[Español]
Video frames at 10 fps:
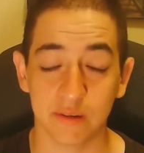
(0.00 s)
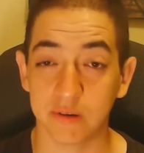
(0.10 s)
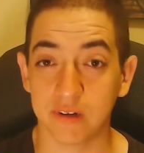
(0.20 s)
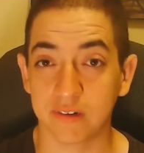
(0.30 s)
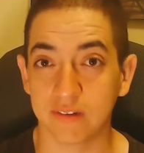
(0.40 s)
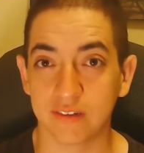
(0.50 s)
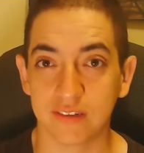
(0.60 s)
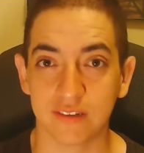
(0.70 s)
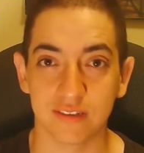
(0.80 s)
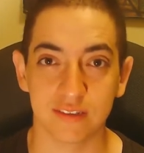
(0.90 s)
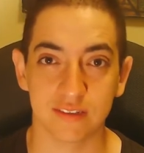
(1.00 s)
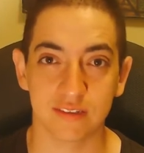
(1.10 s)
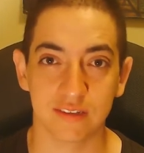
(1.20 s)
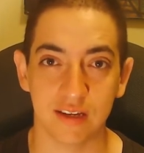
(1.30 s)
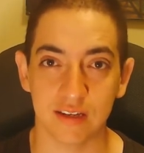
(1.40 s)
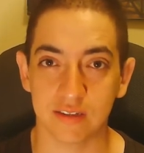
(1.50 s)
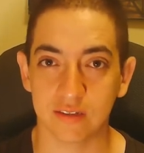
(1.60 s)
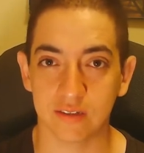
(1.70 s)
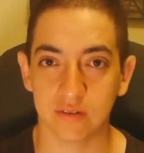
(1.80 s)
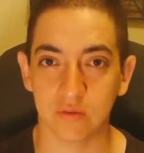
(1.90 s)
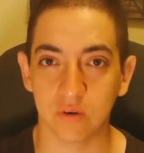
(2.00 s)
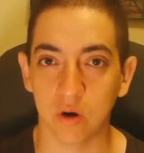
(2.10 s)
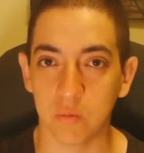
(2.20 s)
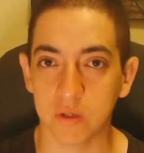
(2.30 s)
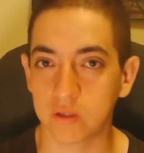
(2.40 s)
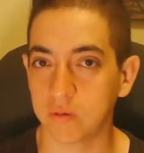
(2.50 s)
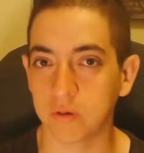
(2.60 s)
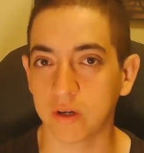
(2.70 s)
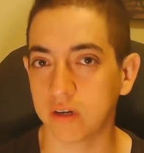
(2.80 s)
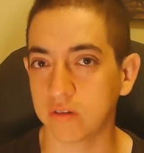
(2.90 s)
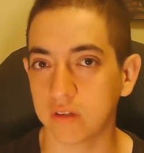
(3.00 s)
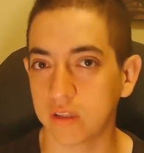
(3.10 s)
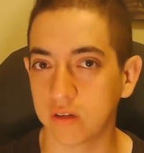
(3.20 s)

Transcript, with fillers: y bueno, es un cómic sobre un genocidio.